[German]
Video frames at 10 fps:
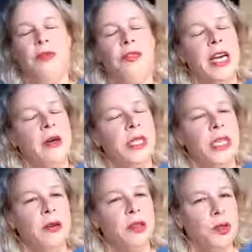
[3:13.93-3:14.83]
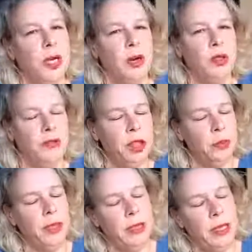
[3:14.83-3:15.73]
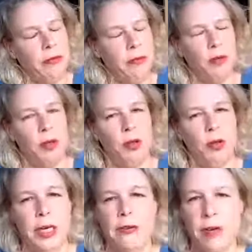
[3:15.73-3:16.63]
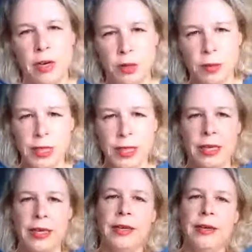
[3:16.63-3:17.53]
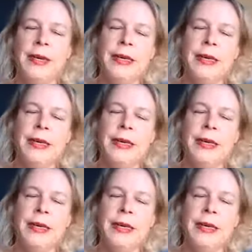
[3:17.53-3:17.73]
Wir haben die auch zu Hause. Wir spielen nach wie vor auch noch Elferaus miteinander.